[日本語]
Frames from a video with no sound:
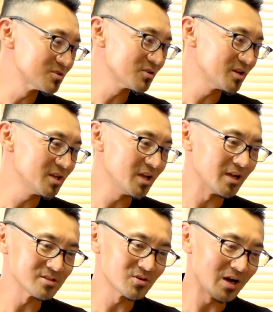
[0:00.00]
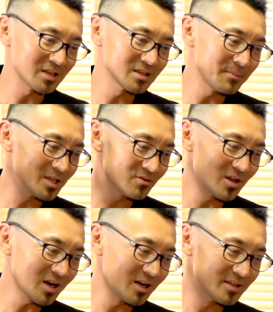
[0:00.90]
ときにその頭の
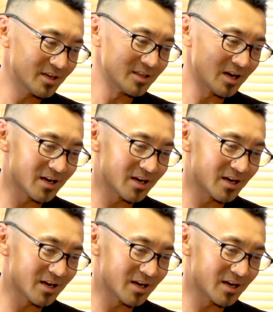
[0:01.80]
中で流